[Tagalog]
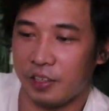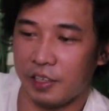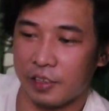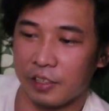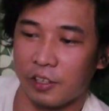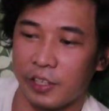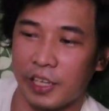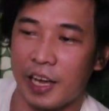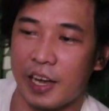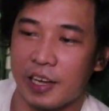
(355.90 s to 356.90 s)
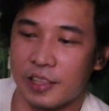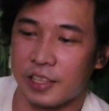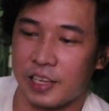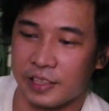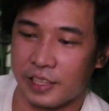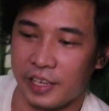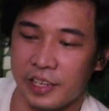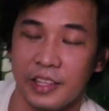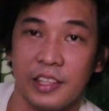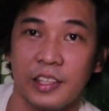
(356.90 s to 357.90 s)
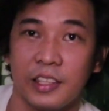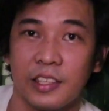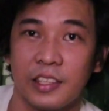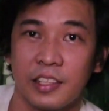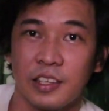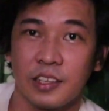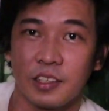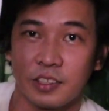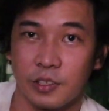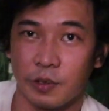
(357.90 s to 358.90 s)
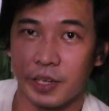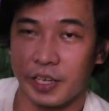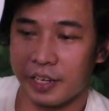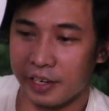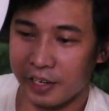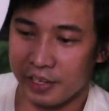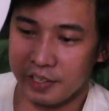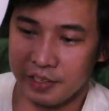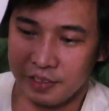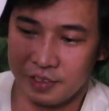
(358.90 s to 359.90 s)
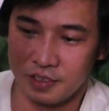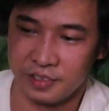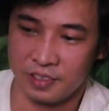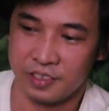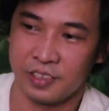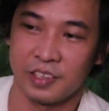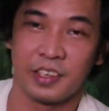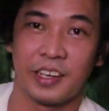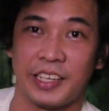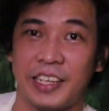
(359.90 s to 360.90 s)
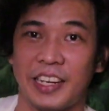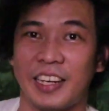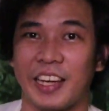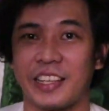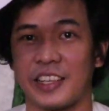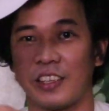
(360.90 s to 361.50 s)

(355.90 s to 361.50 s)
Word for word: Ito, iaangat natin. So, ayan na. Ayan na, nakita